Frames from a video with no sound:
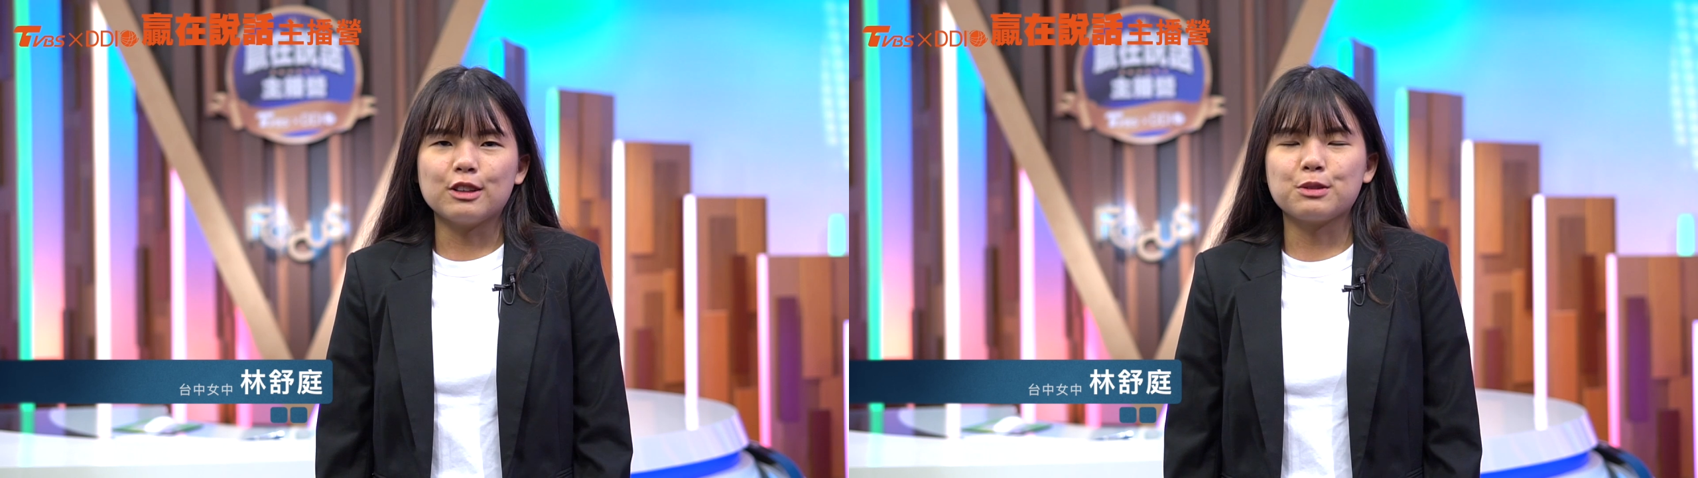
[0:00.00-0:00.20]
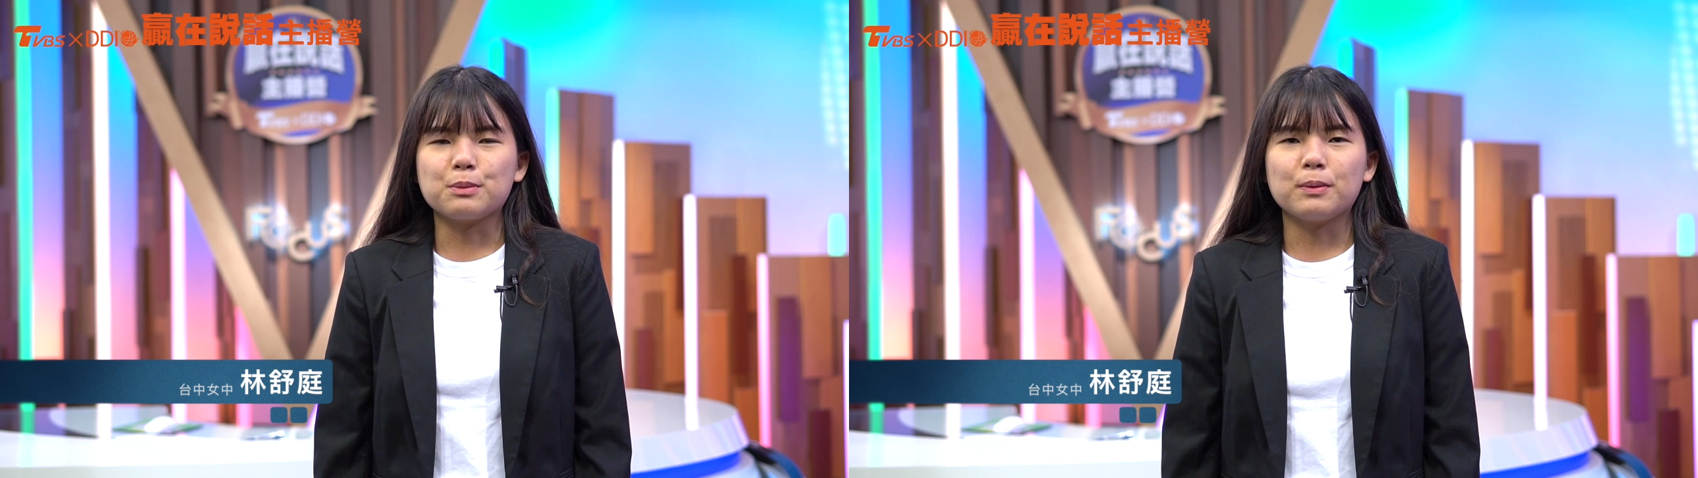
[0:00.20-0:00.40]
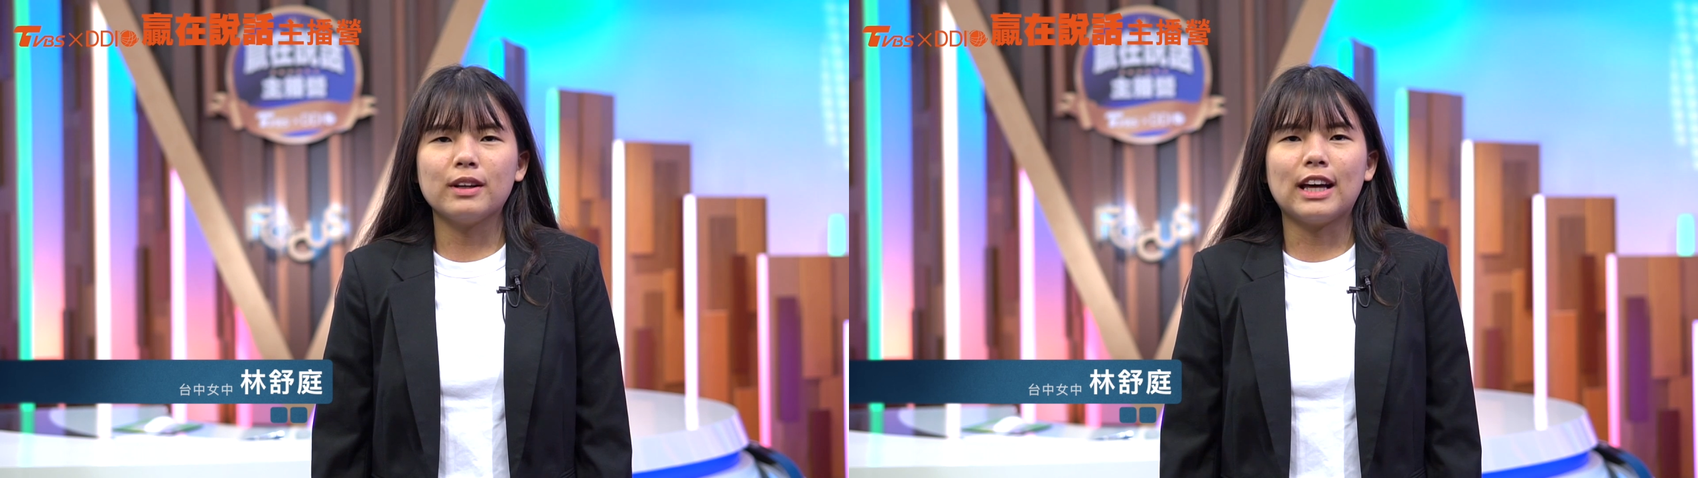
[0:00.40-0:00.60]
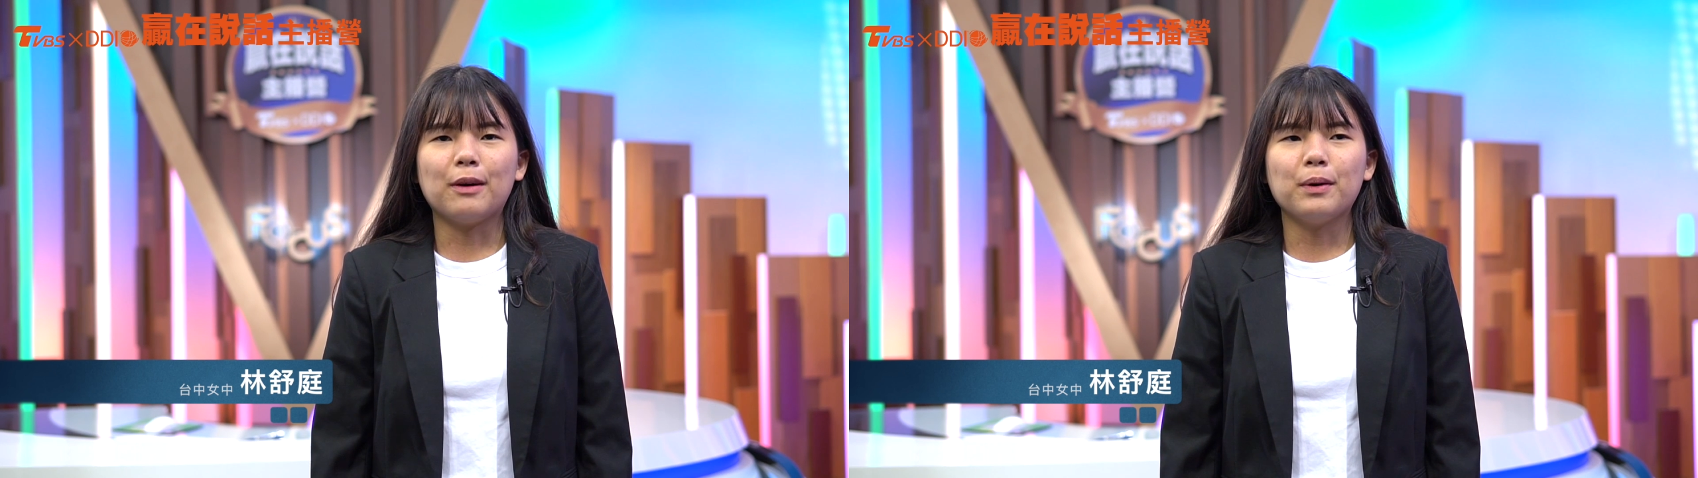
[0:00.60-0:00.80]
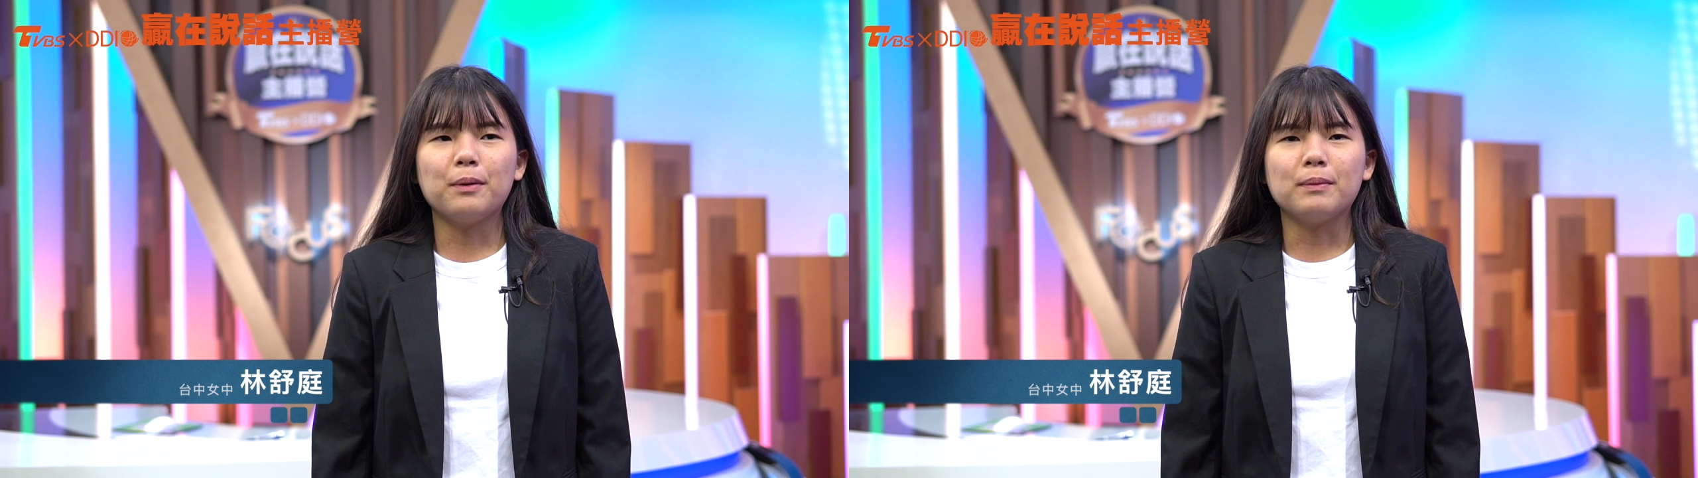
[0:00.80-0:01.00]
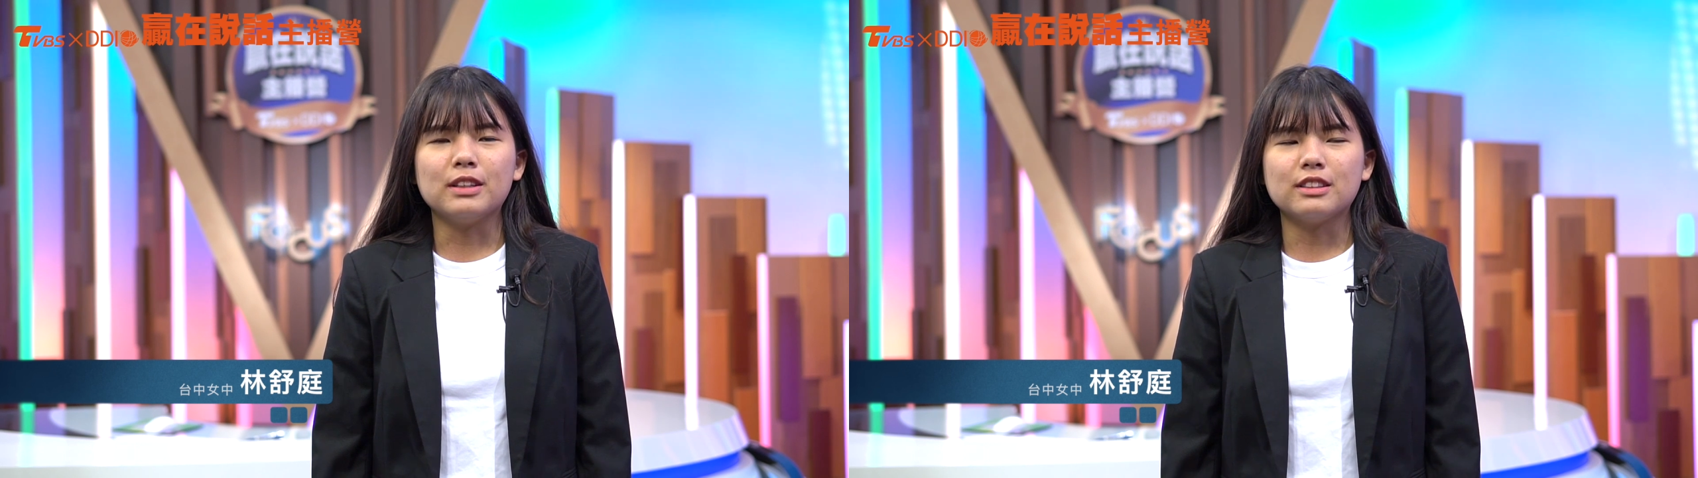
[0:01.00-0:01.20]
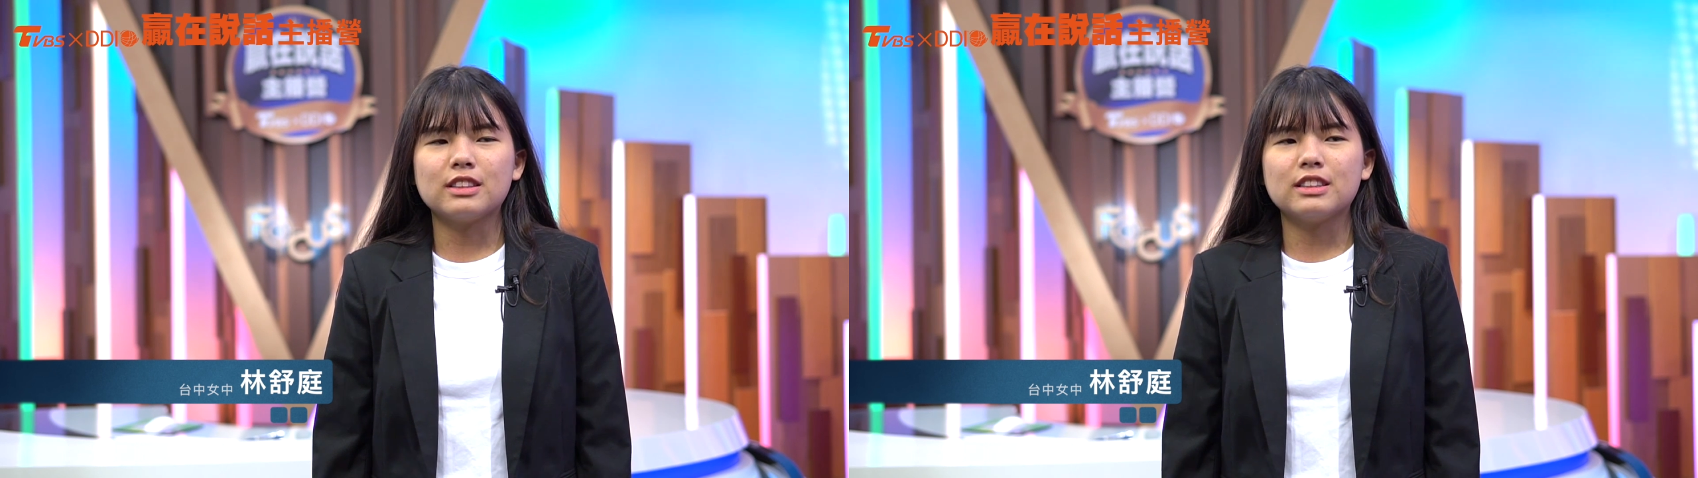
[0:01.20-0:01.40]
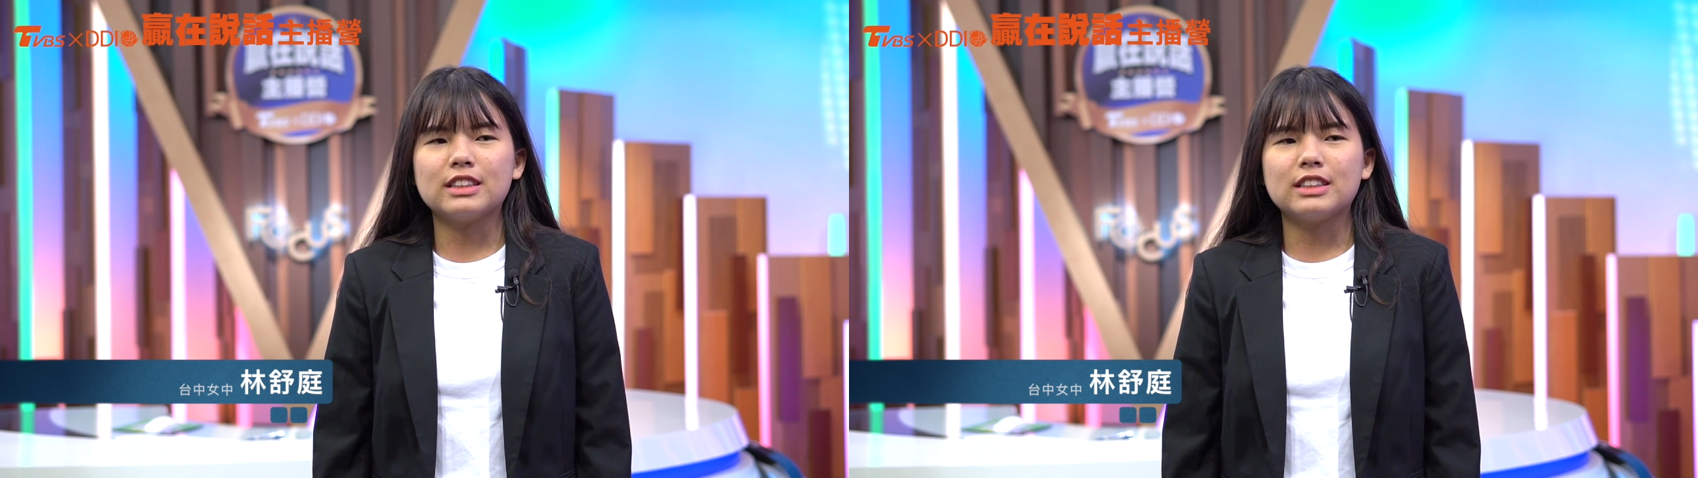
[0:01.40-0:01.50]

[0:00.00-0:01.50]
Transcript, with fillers: 个主播来为我们